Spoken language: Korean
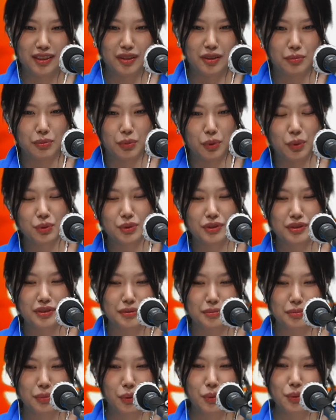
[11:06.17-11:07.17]
어, 보,
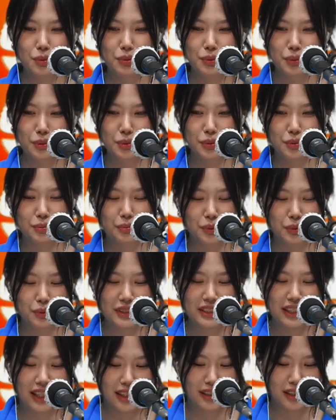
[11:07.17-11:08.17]
보고
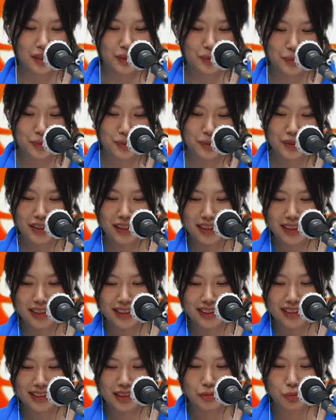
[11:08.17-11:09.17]
보지 않아도
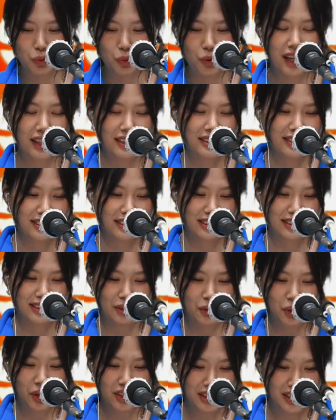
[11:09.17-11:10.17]
그냥 뭐 하는지
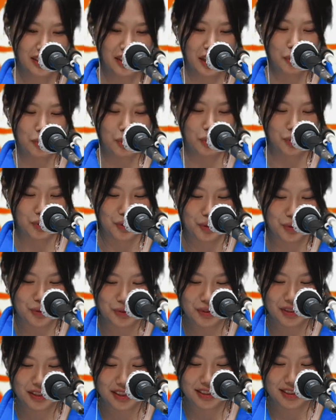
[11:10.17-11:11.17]
훤히 다
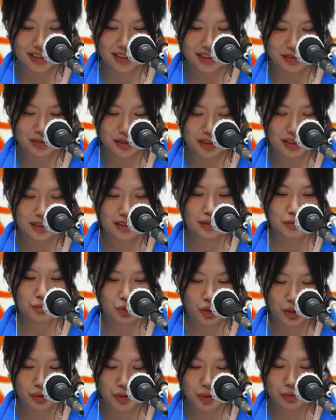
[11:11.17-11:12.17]
보이고 그냥 이쯤
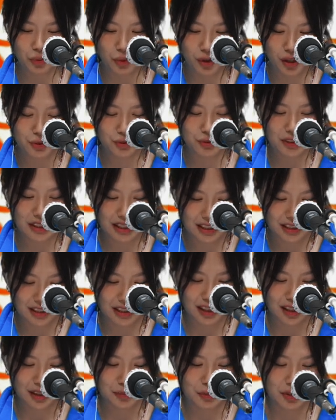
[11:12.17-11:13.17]
되면 뭐 하고
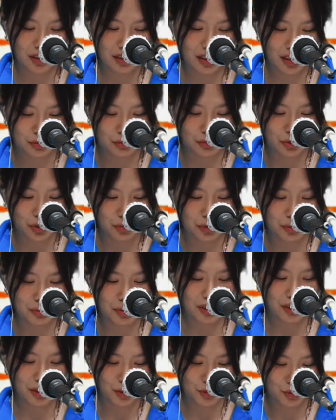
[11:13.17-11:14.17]
있겠다 하면 딱
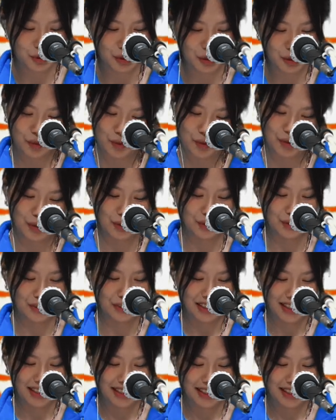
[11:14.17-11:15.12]
물어보면 그러고 있고 이런